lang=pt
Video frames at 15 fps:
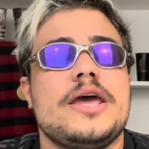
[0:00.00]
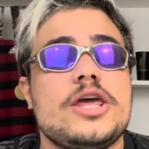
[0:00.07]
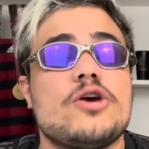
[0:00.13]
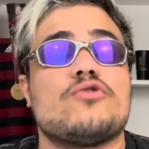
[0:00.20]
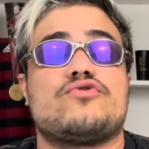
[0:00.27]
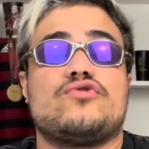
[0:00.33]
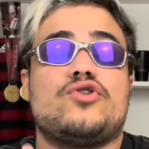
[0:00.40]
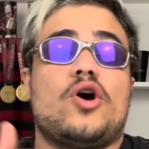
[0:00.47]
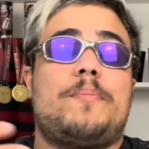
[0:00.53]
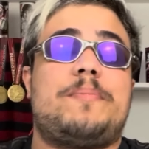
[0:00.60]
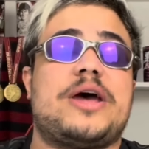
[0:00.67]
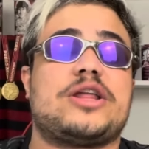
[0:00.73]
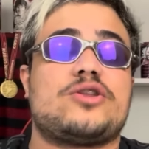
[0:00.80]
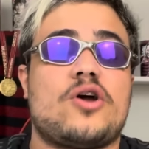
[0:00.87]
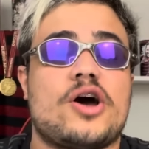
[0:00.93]
E o Júnior
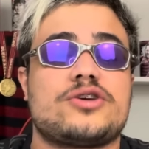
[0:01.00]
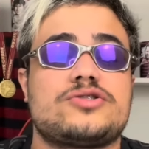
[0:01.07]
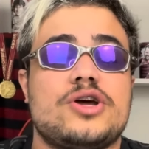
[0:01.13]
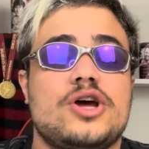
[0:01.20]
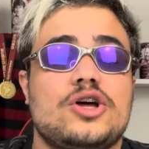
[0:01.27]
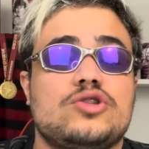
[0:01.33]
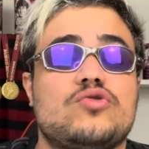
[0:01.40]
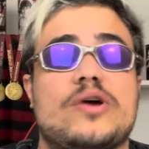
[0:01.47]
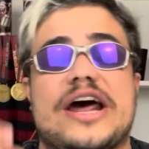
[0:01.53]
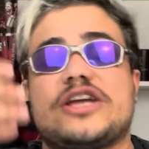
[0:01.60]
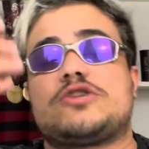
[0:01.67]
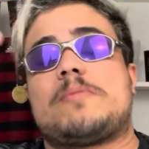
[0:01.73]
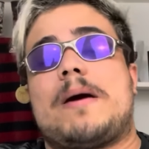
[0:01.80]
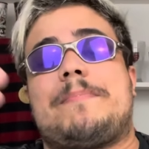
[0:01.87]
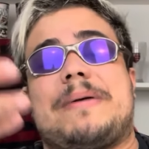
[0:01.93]
Pedroso,
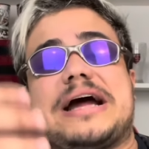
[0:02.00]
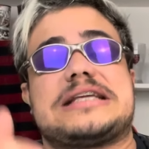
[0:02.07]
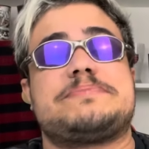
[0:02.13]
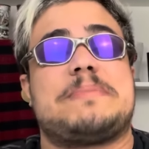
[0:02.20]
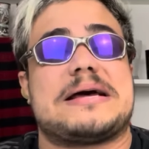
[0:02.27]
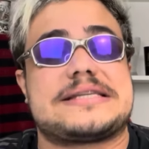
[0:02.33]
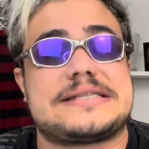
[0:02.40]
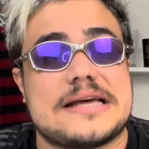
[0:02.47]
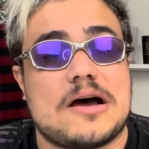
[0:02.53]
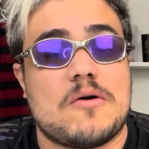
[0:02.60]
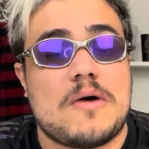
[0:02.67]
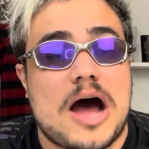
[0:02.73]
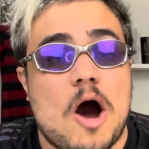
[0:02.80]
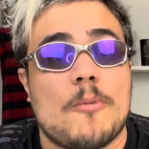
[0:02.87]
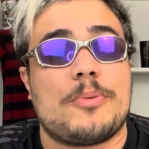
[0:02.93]
durante uma
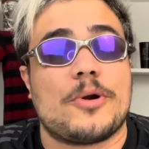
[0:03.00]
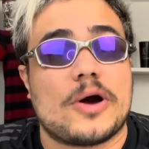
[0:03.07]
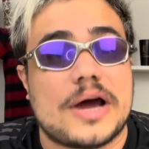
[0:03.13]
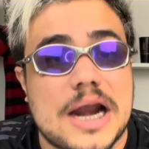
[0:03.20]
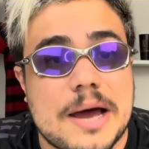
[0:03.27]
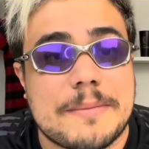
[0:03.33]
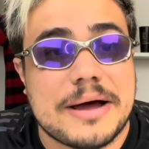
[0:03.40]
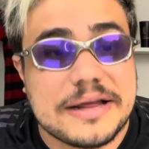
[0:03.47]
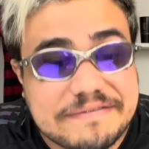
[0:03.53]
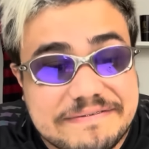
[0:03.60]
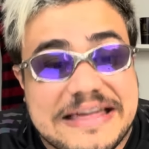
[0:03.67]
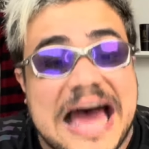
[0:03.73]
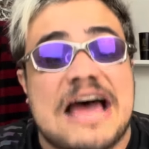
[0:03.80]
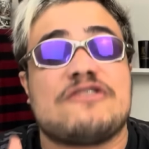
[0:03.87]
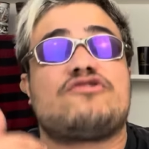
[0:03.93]
participação ao programa
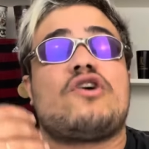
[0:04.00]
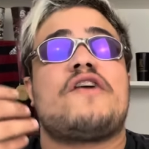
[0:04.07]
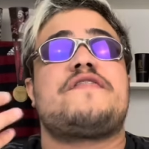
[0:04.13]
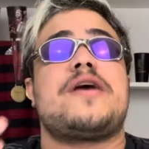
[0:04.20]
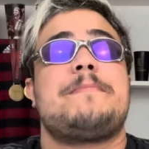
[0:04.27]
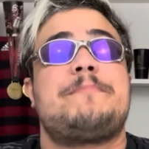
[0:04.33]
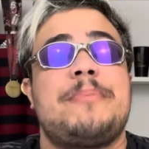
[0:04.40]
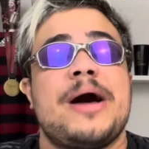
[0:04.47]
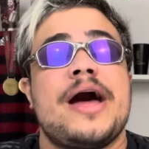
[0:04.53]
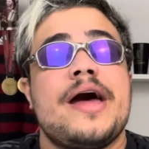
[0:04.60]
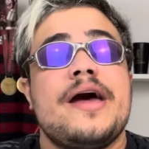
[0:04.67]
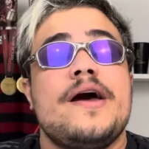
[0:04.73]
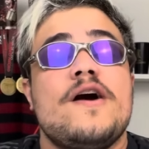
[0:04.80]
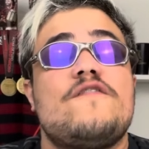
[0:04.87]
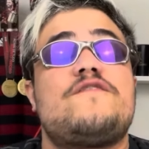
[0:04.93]
da Jovem
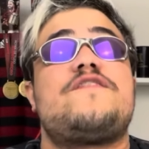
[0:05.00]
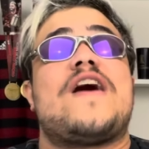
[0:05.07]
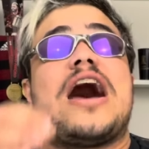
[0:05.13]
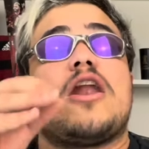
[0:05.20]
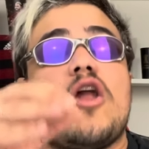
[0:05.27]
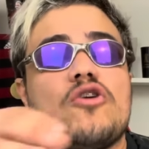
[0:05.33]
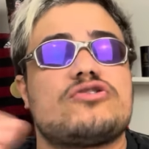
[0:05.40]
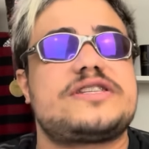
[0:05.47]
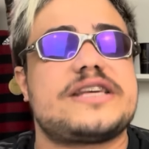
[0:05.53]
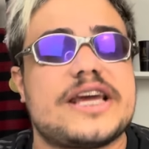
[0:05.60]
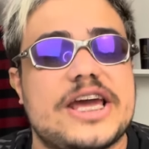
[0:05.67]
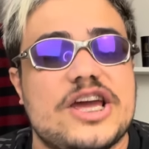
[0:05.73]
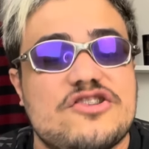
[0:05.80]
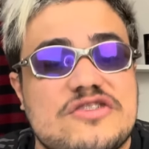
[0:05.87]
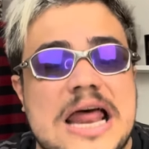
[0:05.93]
Pan, falou o
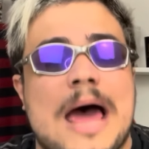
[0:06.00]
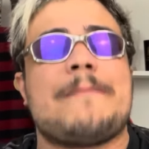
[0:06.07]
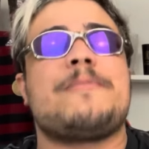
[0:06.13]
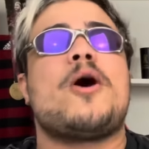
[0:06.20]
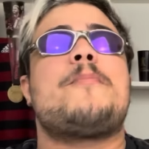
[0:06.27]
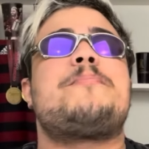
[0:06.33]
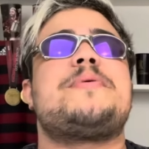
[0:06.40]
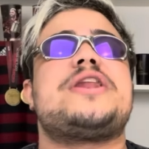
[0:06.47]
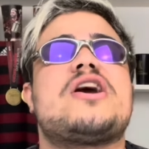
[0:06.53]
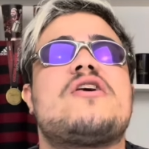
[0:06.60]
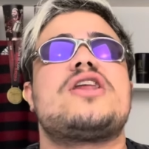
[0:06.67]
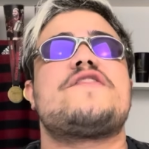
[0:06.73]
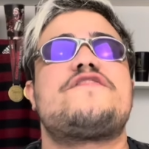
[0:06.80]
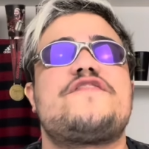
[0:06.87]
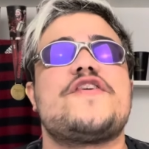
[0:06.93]
seguinte: na minha opinião,
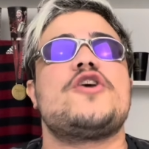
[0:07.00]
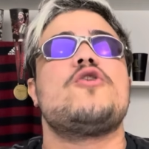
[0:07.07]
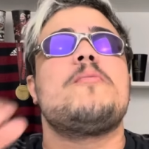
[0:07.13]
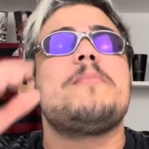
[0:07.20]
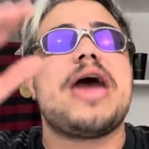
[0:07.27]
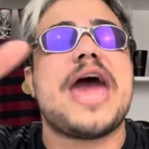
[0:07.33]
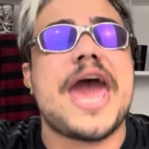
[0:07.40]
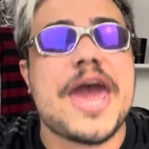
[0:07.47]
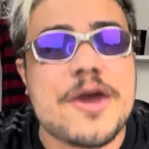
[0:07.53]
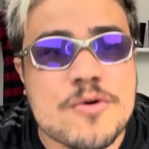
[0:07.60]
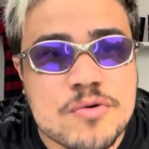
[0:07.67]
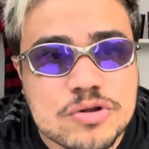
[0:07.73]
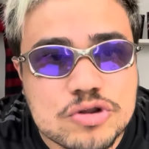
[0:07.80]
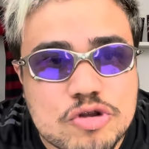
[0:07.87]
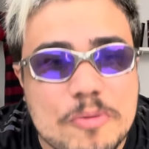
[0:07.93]
ele foi no
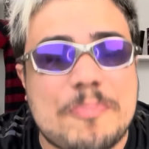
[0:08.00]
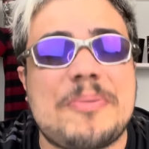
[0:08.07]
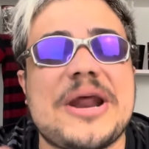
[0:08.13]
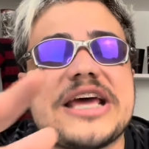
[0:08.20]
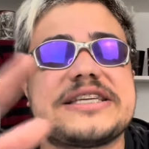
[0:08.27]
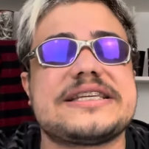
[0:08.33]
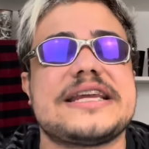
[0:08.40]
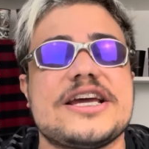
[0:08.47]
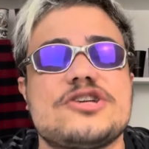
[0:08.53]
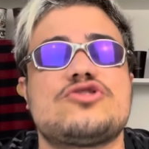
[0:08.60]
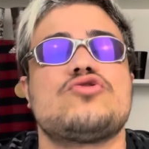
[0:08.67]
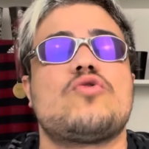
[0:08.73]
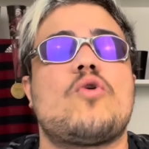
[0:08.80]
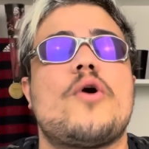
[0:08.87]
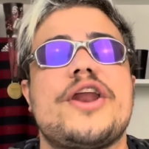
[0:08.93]
meio do presidente
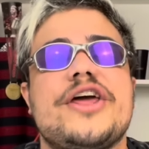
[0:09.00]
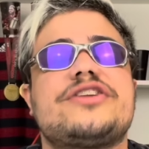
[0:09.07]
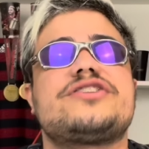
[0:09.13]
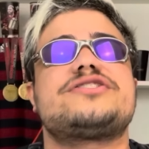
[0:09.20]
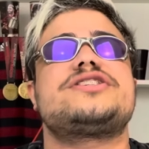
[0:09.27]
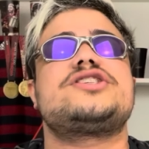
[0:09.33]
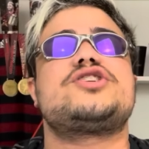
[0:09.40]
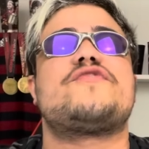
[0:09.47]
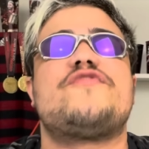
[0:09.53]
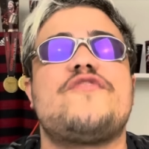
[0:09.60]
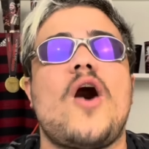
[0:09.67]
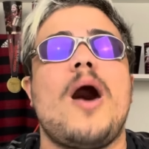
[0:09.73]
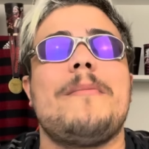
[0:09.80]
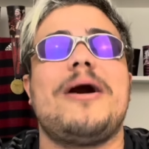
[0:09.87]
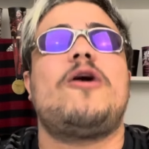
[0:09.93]
do Corinthians e de
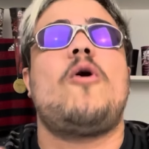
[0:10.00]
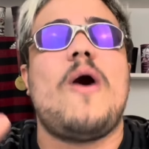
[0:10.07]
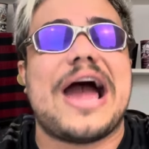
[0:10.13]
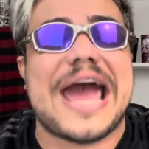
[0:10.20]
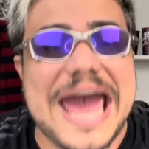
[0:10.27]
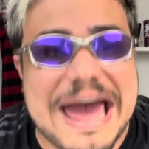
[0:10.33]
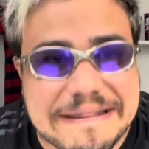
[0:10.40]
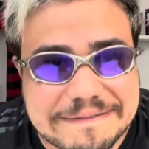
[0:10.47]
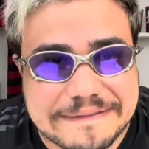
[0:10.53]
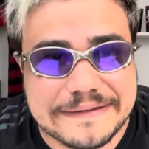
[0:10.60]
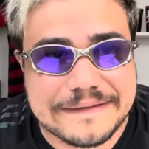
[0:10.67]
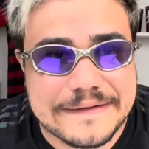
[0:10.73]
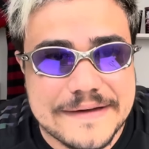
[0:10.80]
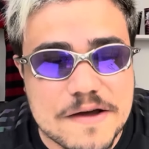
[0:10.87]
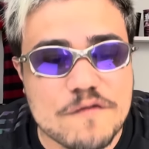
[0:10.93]
forma
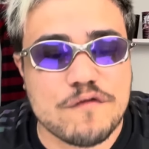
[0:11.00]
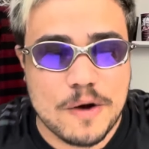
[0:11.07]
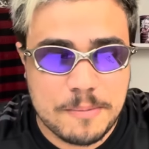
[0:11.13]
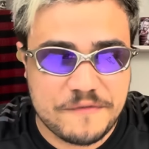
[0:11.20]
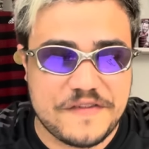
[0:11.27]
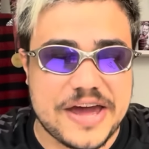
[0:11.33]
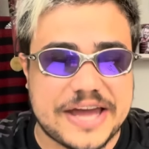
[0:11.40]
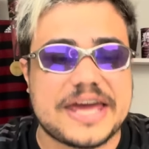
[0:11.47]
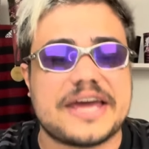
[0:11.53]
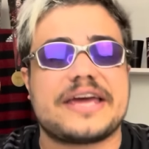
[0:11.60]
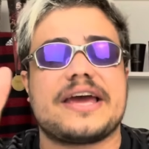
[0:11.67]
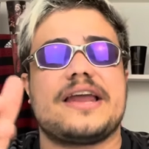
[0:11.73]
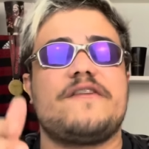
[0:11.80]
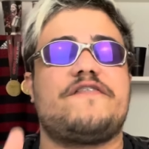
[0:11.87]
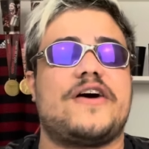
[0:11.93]
correta. Vamos ver aqui o
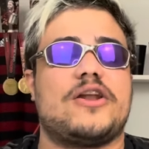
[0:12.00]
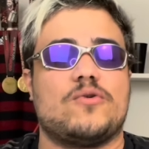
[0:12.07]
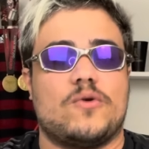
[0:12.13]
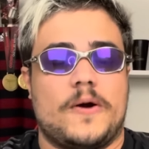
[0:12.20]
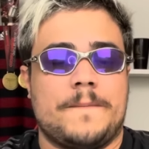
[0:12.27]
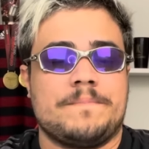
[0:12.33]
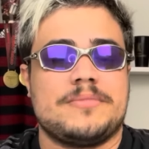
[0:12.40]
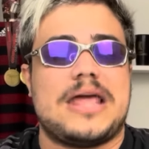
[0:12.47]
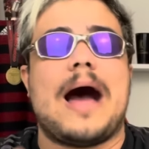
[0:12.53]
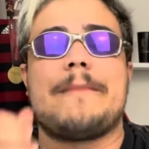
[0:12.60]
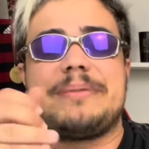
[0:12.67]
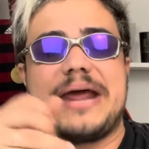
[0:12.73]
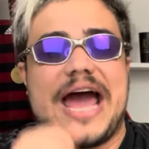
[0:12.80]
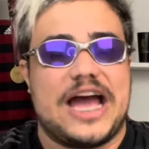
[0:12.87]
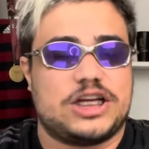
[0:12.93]
que ele falou.
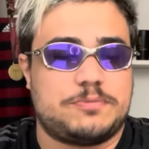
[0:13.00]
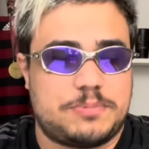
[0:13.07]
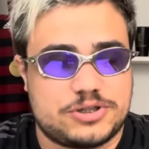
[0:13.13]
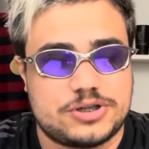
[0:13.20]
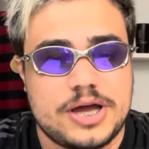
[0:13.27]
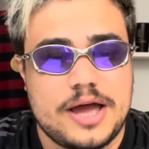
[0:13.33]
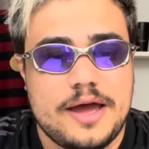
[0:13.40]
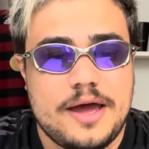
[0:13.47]
Abre aspas.